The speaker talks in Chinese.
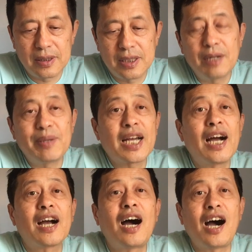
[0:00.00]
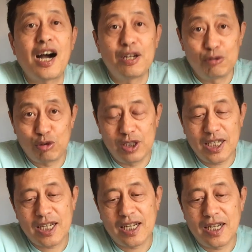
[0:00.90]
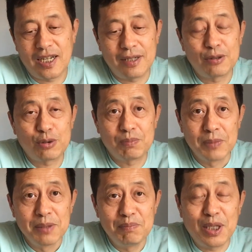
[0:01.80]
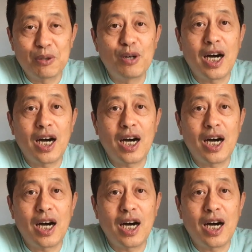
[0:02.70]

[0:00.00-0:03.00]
这里面看看啊，瞬间看看，美国